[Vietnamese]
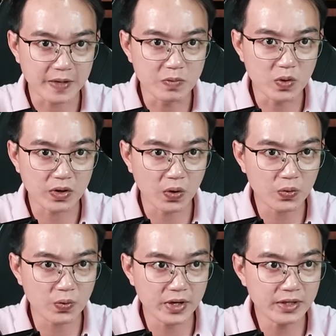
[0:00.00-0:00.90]
mua gỗ
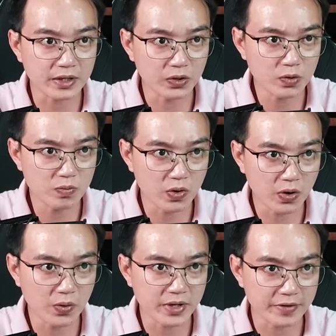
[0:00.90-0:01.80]
quý từ lũ buôn
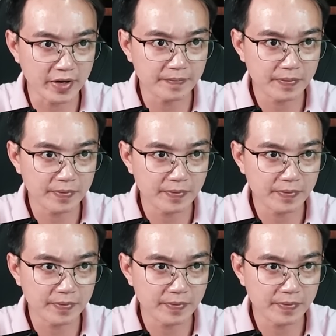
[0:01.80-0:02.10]
gỗ này về.